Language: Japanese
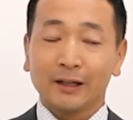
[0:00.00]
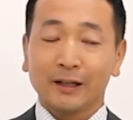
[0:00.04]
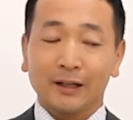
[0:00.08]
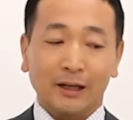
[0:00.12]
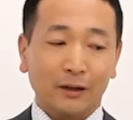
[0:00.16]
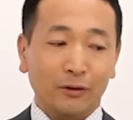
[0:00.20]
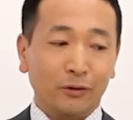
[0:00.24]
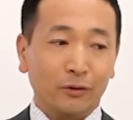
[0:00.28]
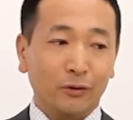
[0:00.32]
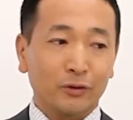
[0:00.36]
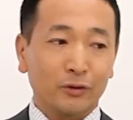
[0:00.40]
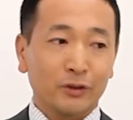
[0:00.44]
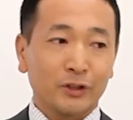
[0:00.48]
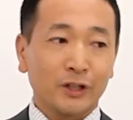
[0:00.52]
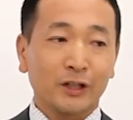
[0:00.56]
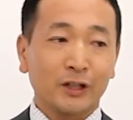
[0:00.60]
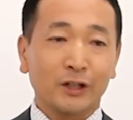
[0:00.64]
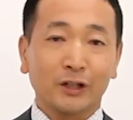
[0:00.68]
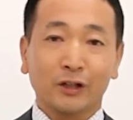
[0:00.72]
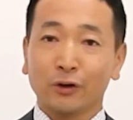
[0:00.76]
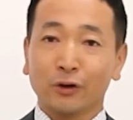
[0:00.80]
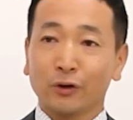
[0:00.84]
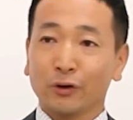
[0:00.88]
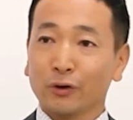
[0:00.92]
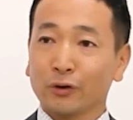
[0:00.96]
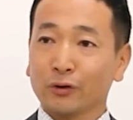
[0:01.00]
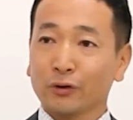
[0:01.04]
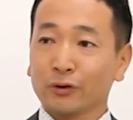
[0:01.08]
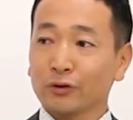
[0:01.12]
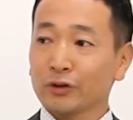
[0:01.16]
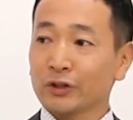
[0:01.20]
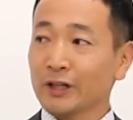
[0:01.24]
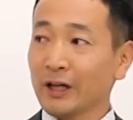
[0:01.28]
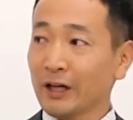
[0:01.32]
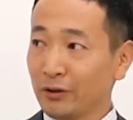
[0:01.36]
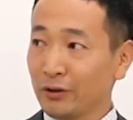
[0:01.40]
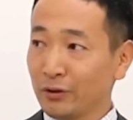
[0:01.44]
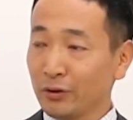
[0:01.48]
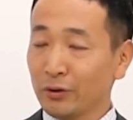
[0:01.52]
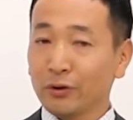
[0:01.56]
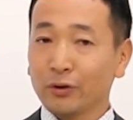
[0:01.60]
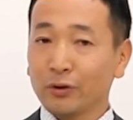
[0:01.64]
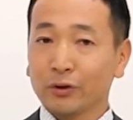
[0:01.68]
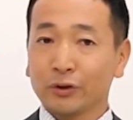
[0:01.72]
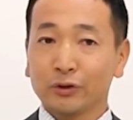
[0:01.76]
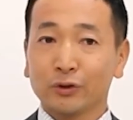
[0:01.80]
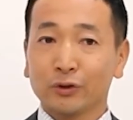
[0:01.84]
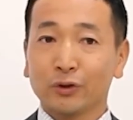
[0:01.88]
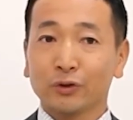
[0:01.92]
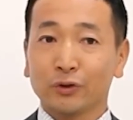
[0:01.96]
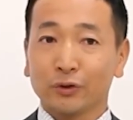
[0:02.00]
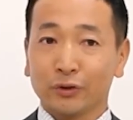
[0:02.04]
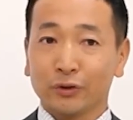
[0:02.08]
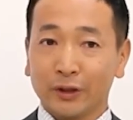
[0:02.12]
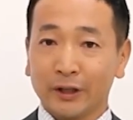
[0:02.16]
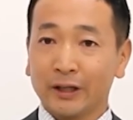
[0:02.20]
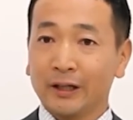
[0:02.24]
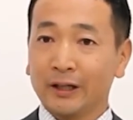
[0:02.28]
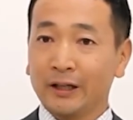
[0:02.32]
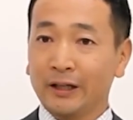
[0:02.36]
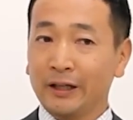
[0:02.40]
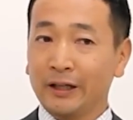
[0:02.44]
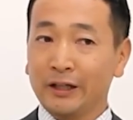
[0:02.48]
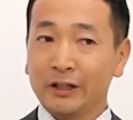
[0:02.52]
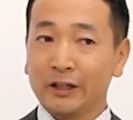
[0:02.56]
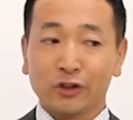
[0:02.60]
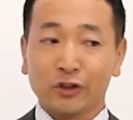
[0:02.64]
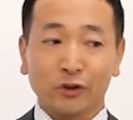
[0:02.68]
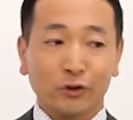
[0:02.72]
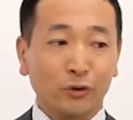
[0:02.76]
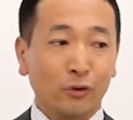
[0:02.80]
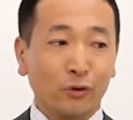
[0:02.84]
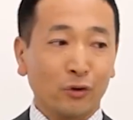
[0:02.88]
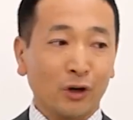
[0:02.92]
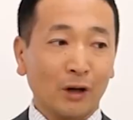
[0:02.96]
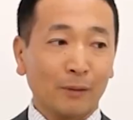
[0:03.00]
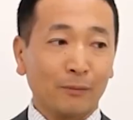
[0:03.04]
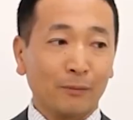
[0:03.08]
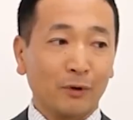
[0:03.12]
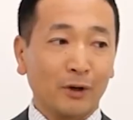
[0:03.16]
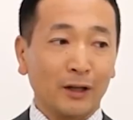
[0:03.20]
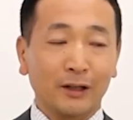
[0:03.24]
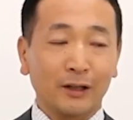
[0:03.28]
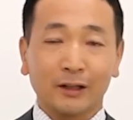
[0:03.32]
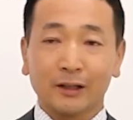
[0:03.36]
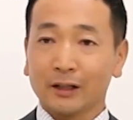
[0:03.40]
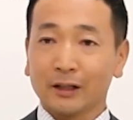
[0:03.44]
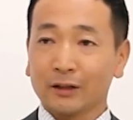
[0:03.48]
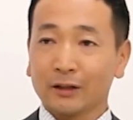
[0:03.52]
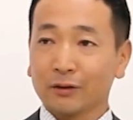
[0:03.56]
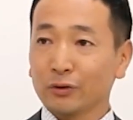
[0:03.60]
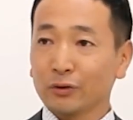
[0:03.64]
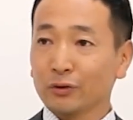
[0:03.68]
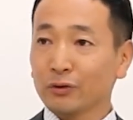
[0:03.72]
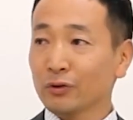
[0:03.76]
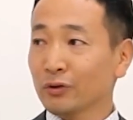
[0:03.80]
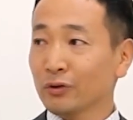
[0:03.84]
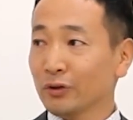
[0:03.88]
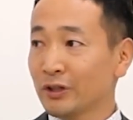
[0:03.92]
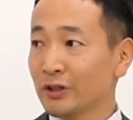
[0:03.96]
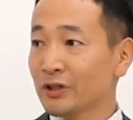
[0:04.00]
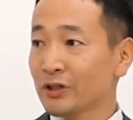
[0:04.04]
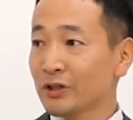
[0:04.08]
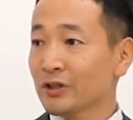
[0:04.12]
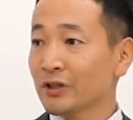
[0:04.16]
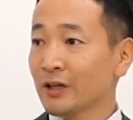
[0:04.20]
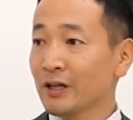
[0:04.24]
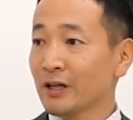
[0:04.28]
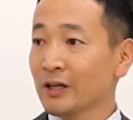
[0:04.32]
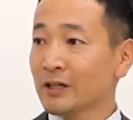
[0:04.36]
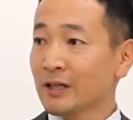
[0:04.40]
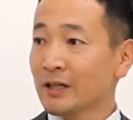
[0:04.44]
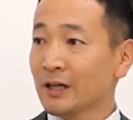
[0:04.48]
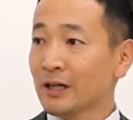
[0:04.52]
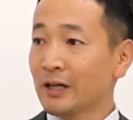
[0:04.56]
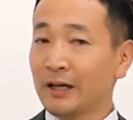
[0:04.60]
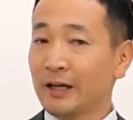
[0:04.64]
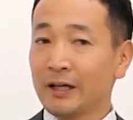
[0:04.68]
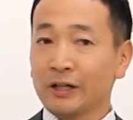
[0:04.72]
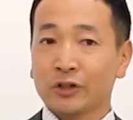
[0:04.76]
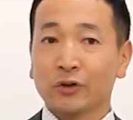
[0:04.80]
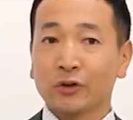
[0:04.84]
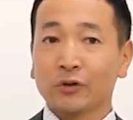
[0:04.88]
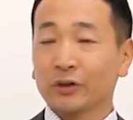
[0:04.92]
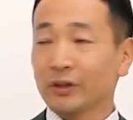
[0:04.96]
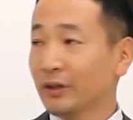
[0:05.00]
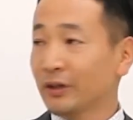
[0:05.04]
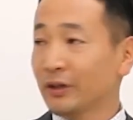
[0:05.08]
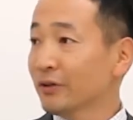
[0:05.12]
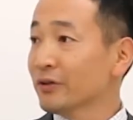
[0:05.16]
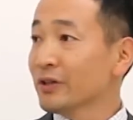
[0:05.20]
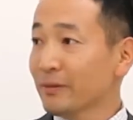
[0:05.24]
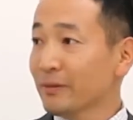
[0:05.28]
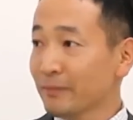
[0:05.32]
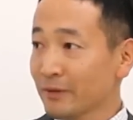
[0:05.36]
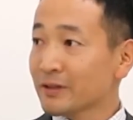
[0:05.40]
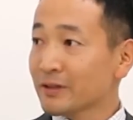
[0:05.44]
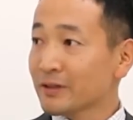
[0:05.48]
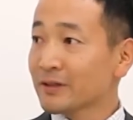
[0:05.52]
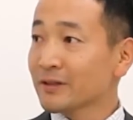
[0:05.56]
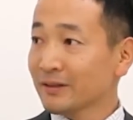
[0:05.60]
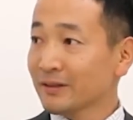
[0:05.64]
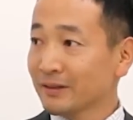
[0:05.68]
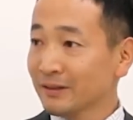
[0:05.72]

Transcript: あのぜひ協力したいということで、えー、一緒のコラボができたということで実現した、えー、商品でございます、